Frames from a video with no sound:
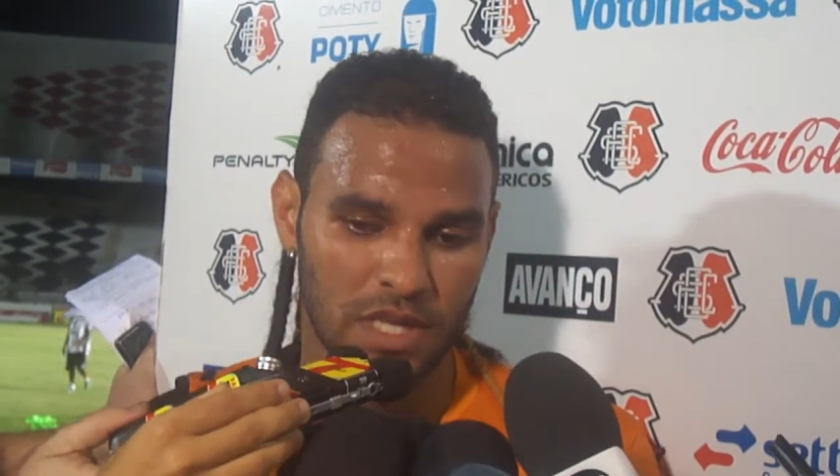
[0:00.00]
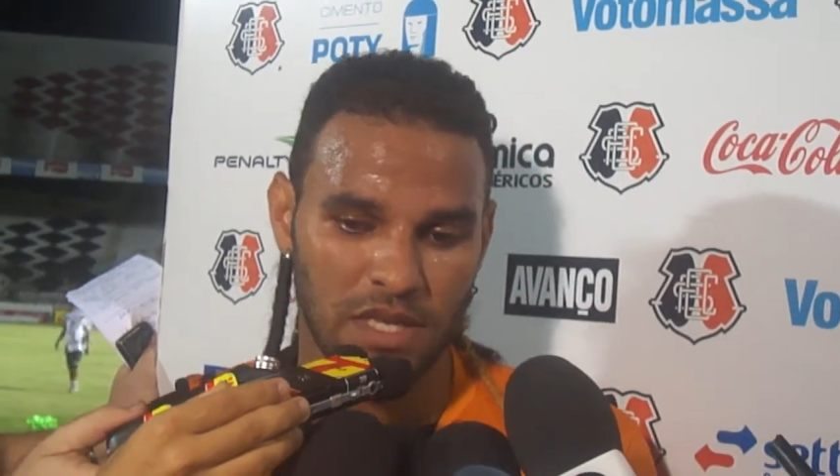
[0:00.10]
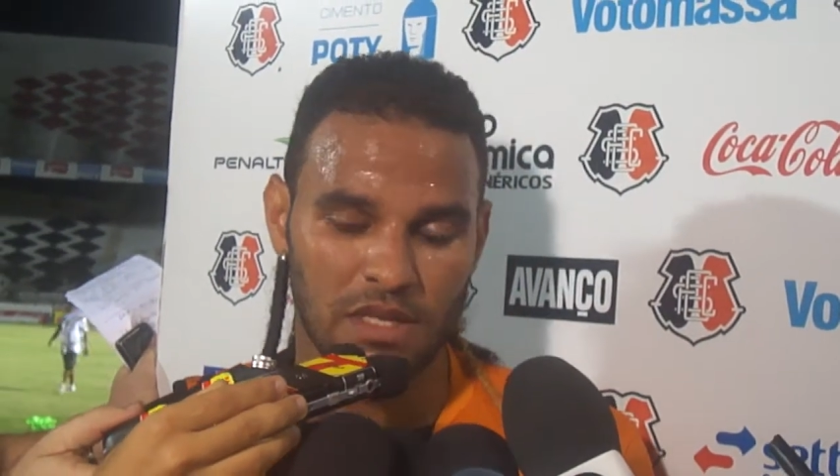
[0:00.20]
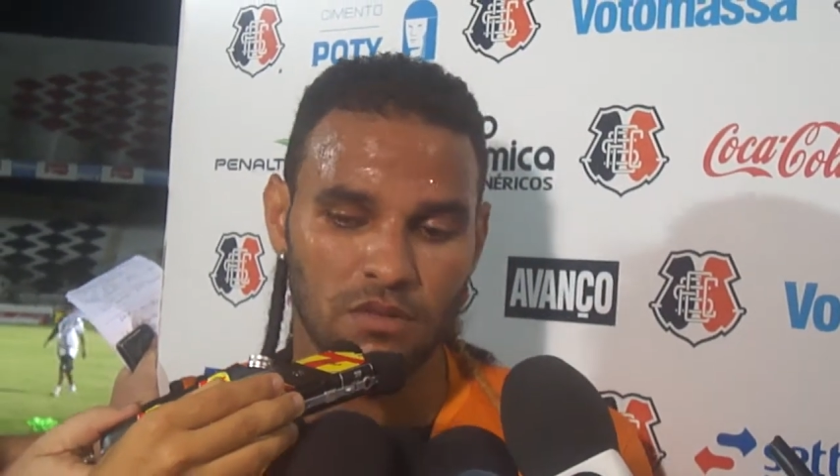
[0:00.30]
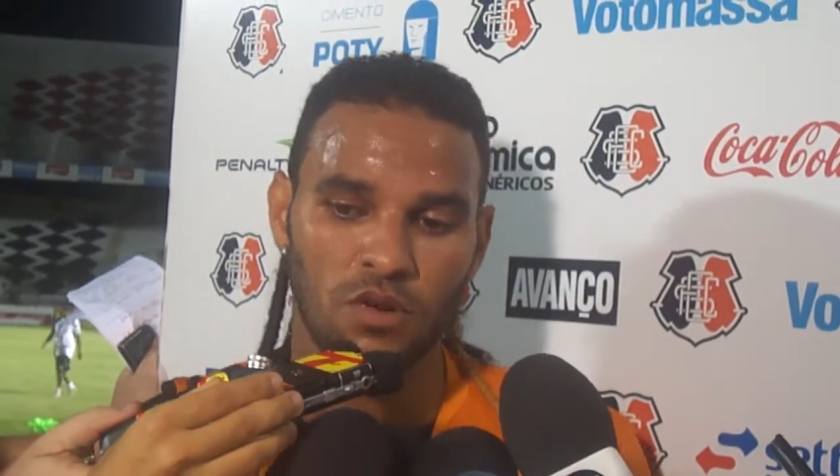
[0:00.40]

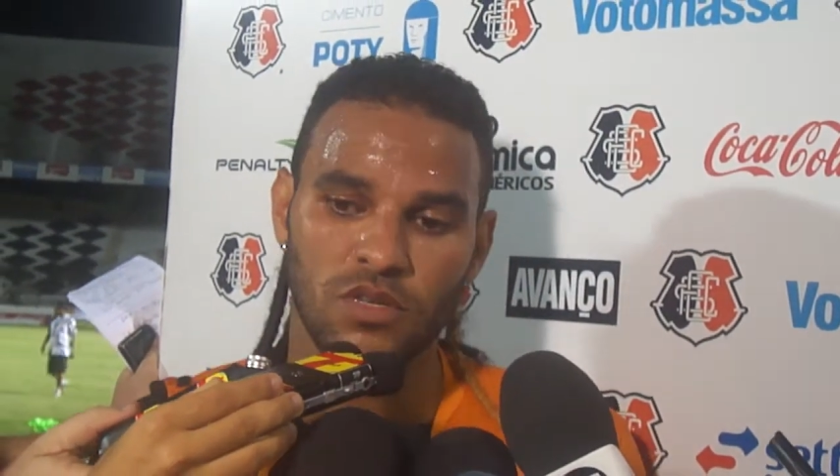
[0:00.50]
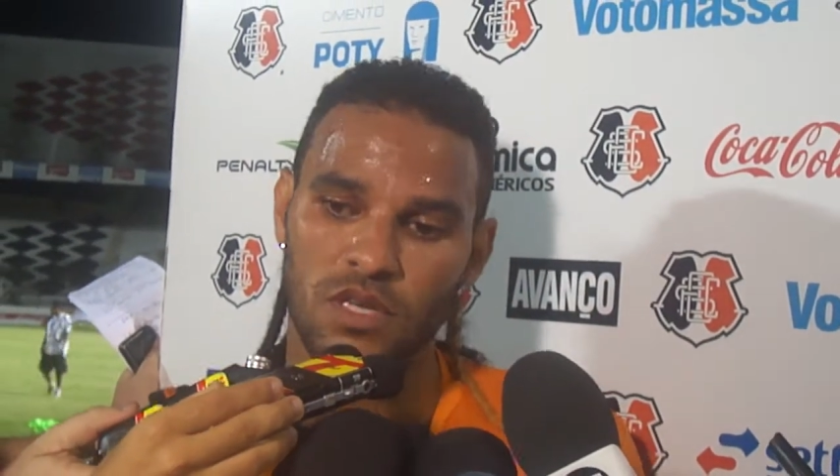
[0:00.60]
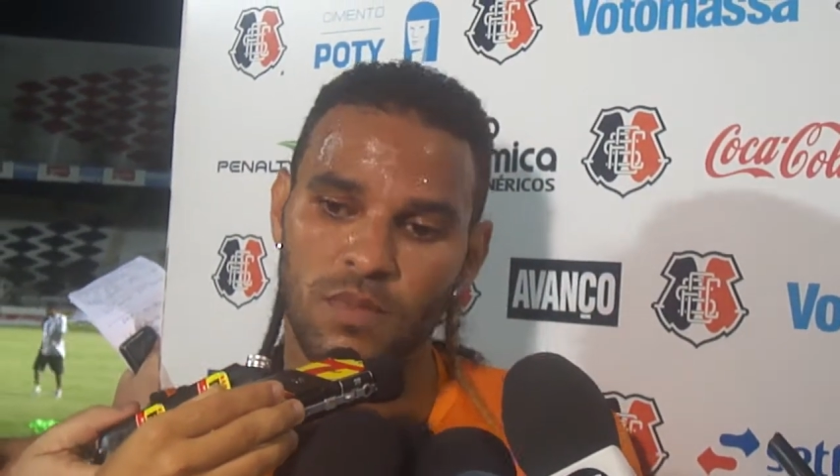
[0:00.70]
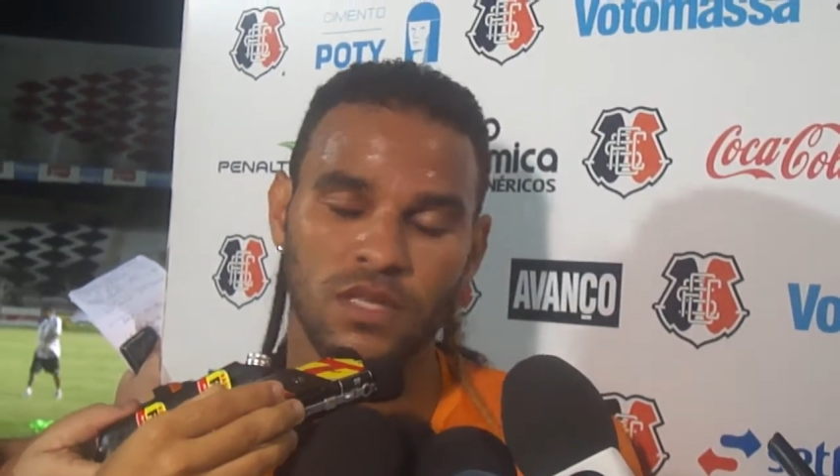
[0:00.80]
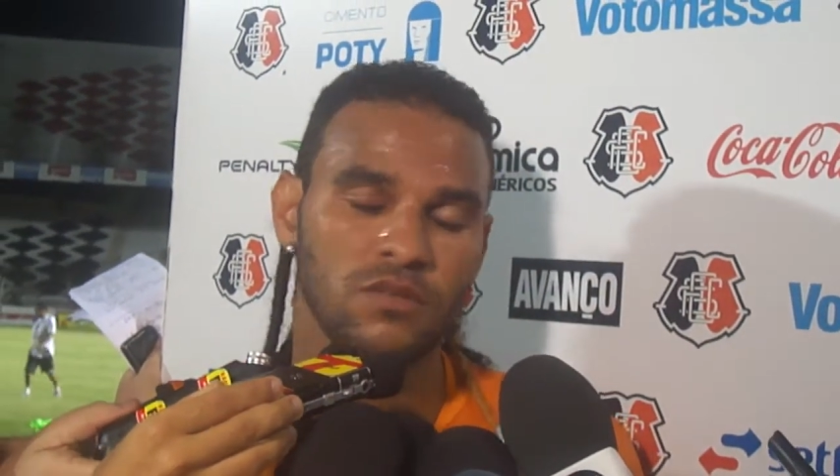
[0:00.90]
saída do Rogério
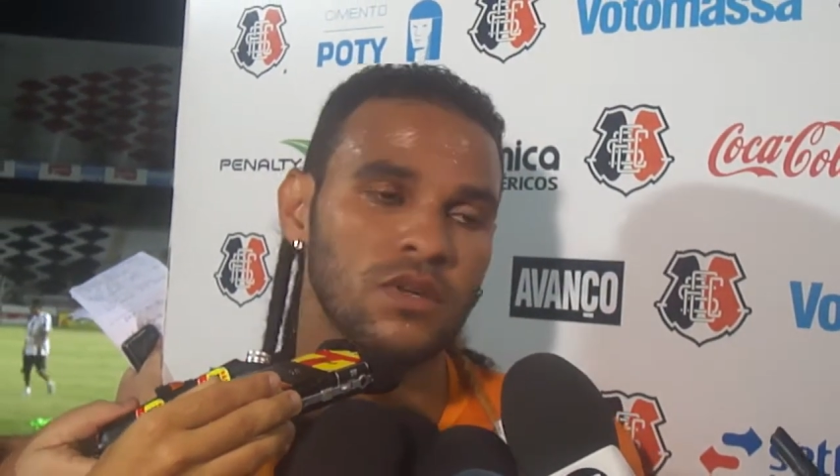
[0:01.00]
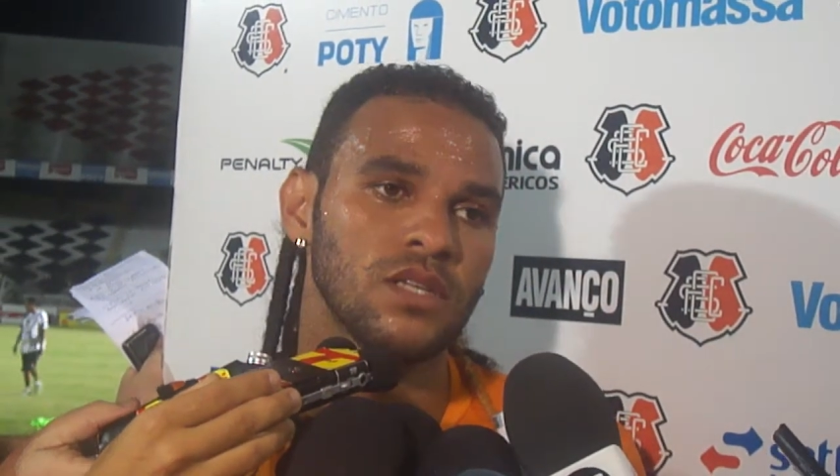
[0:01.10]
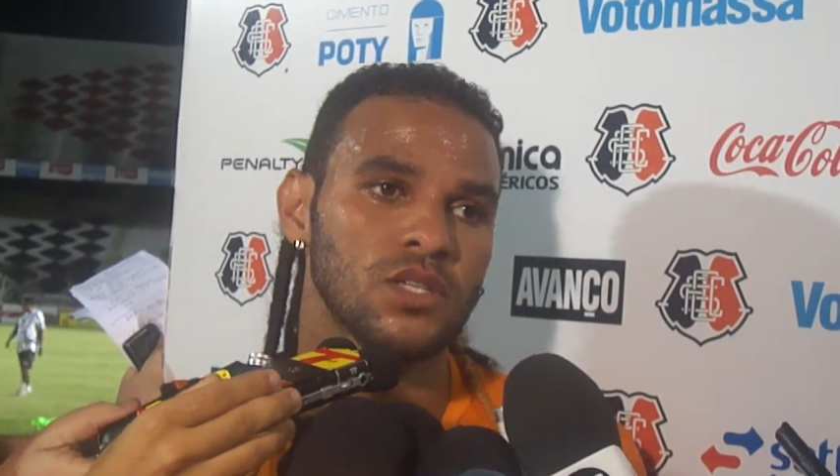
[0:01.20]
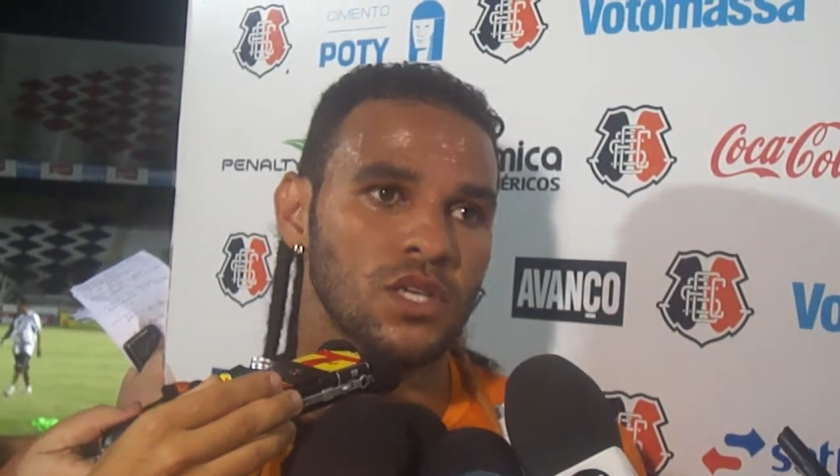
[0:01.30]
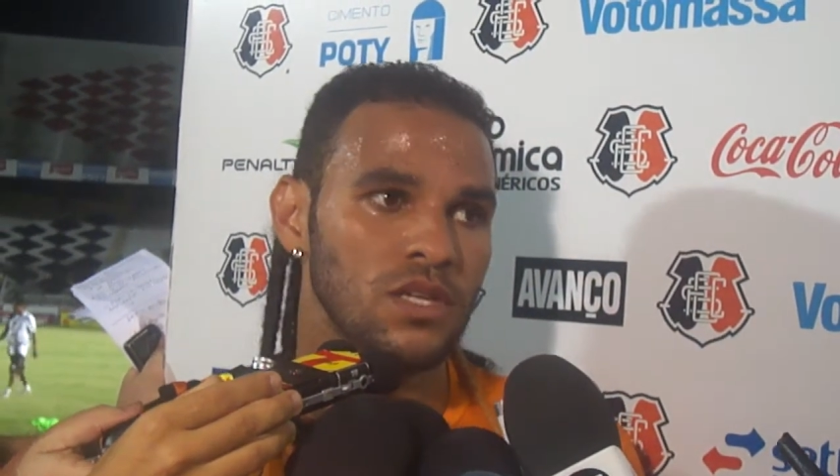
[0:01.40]
bati no
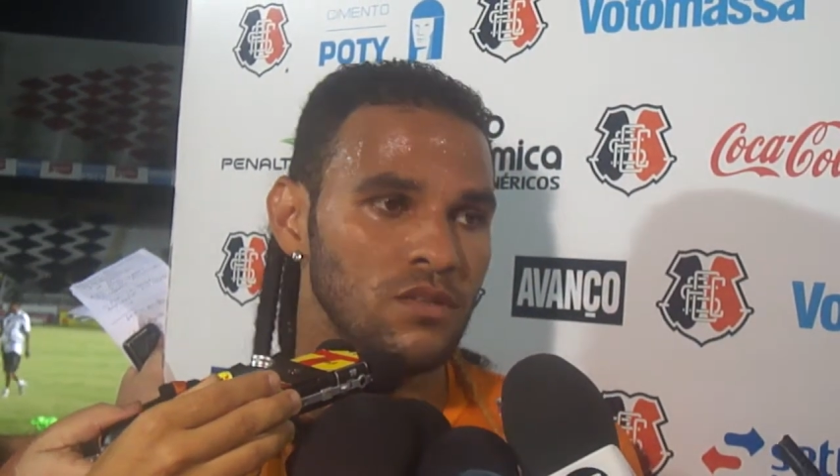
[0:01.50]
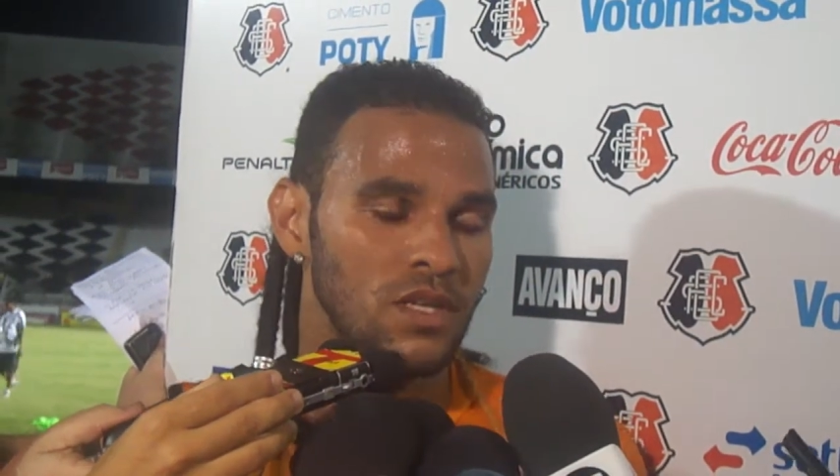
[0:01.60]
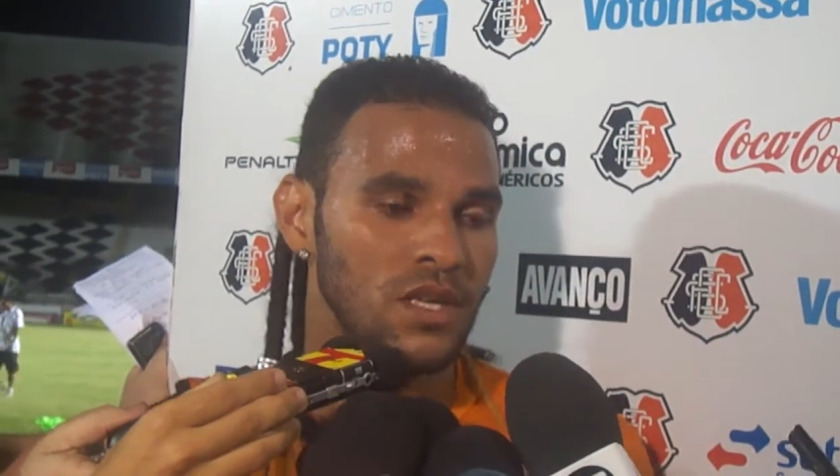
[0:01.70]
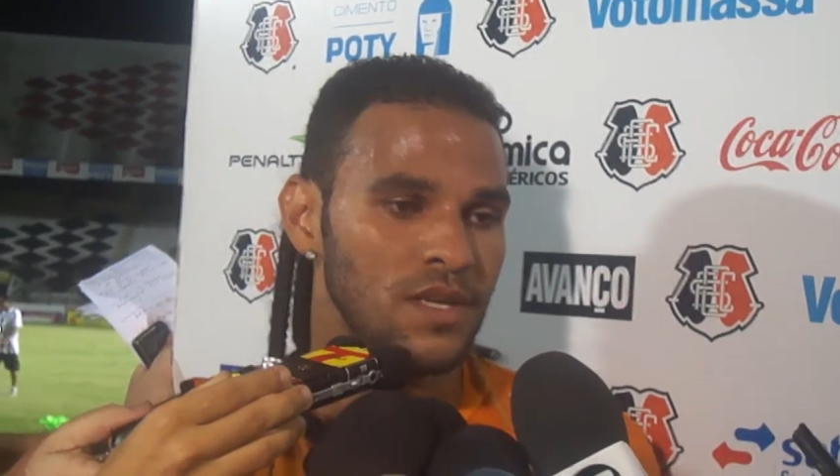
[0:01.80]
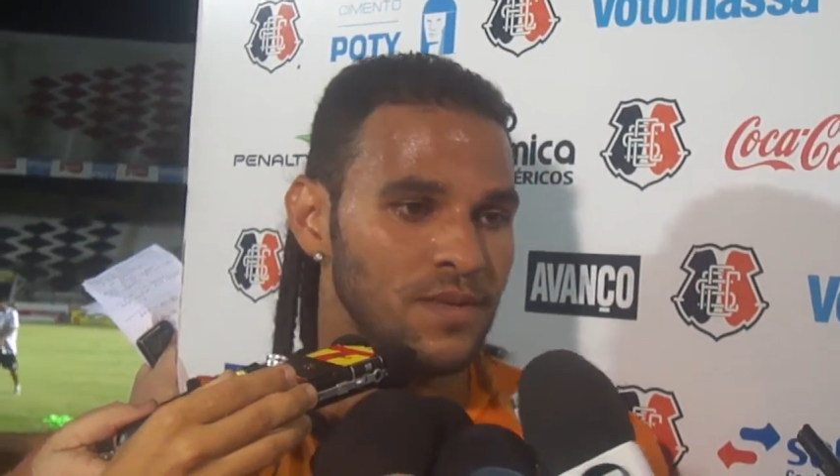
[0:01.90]
canto esquerdo dele.